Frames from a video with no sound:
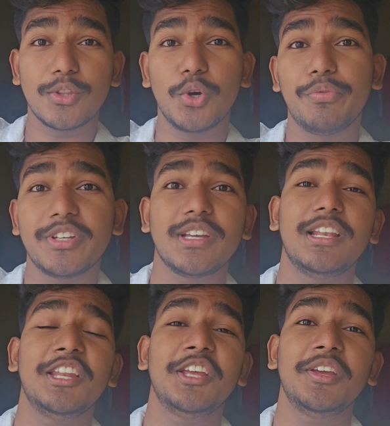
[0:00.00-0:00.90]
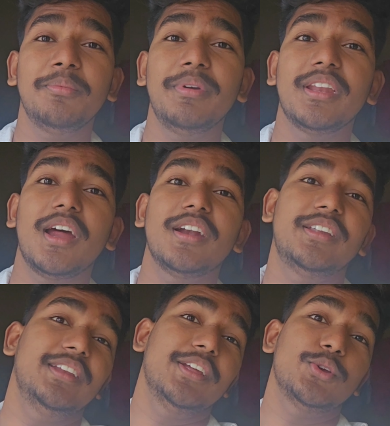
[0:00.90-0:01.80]
तो ऑफिशियली मेरा
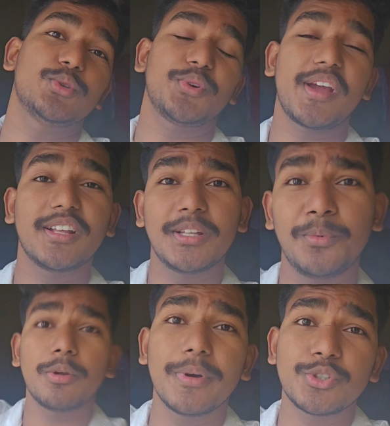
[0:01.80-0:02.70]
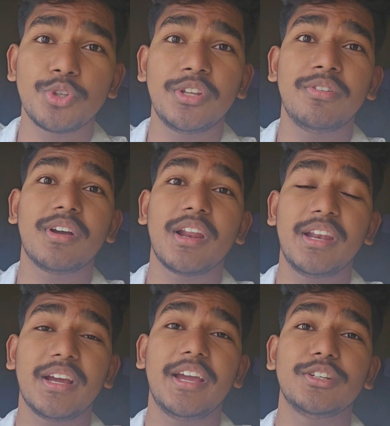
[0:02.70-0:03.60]
टीनेज हो चुका है ख़त्म और बकचोदी
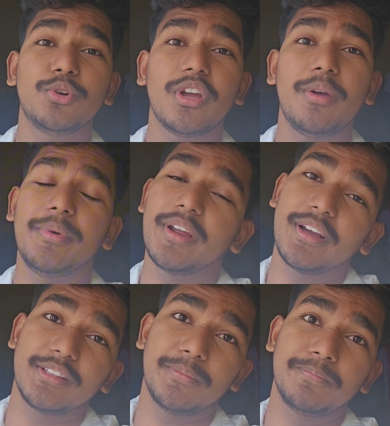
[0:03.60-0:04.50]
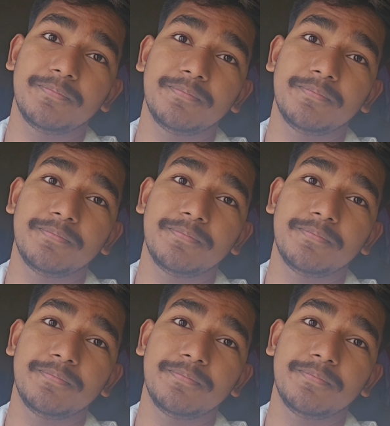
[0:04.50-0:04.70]
करने का एज हो गया है मेरा ख़त्म